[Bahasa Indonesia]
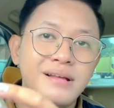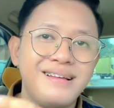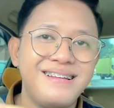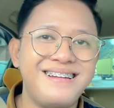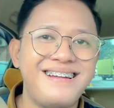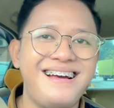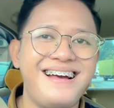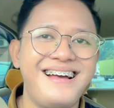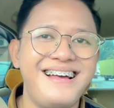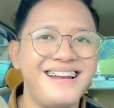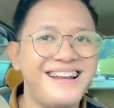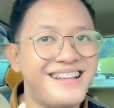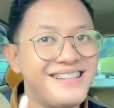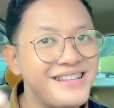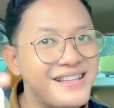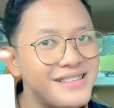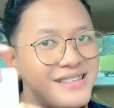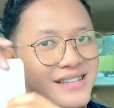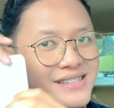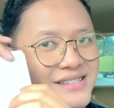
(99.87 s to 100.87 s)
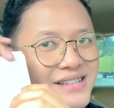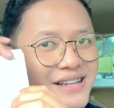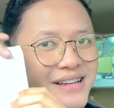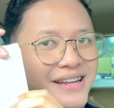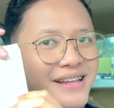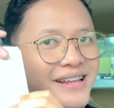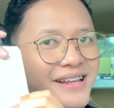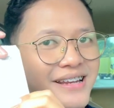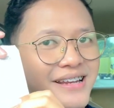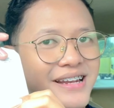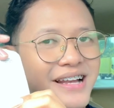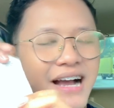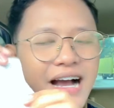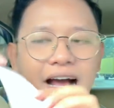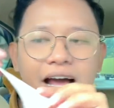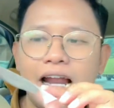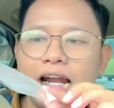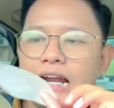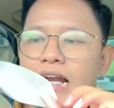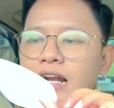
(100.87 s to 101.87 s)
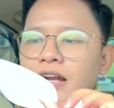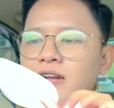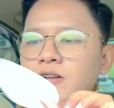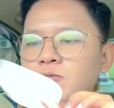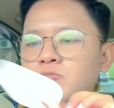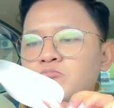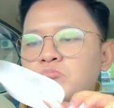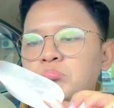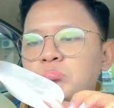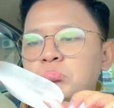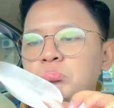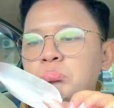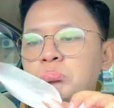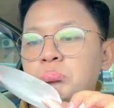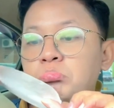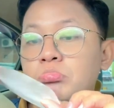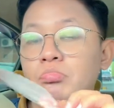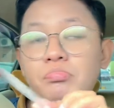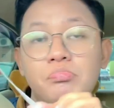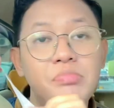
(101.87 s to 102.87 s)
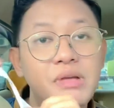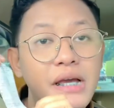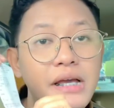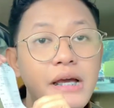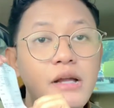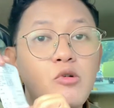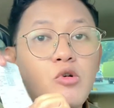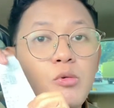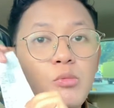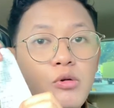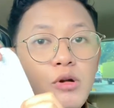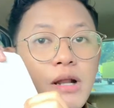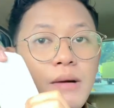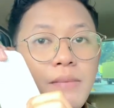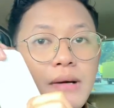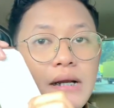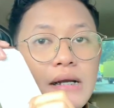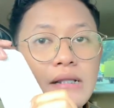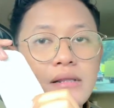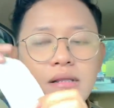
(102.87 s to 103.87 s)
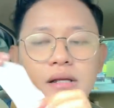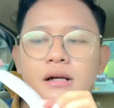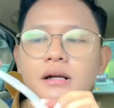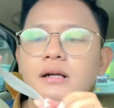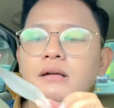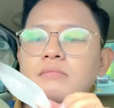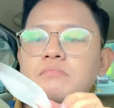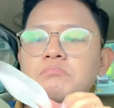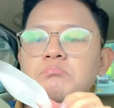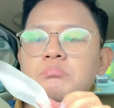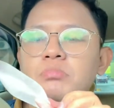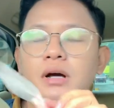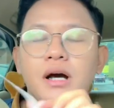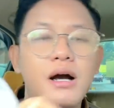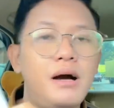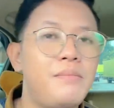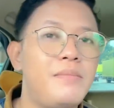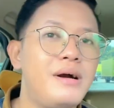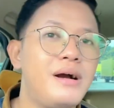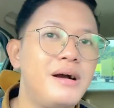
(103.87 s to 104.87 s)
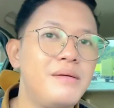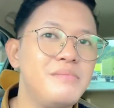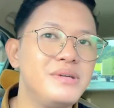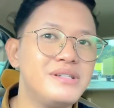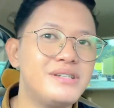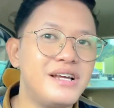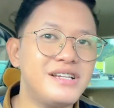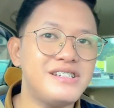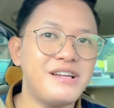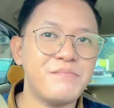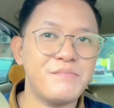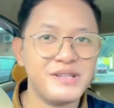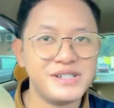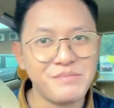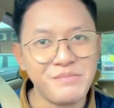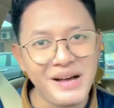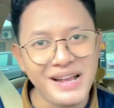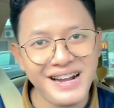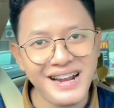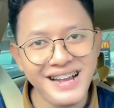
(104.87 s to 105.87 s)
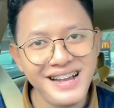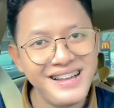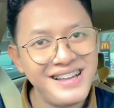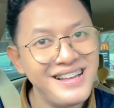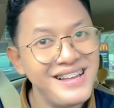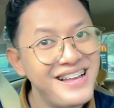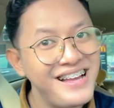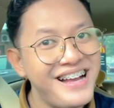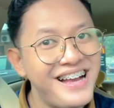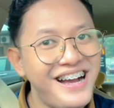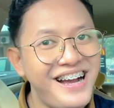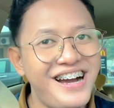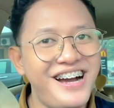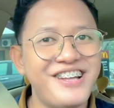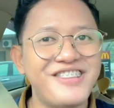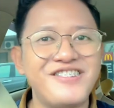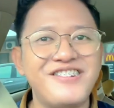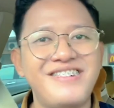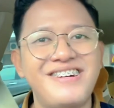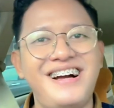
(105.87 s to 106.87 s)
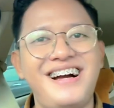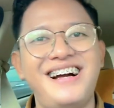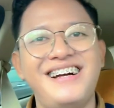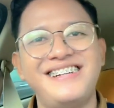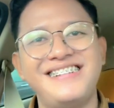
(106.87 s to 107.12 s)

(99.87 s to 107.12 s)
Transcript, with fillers: Nah, nanti kita cek nih dengan biaya 28 liter apakah bisa sampai Semarang atau enggak.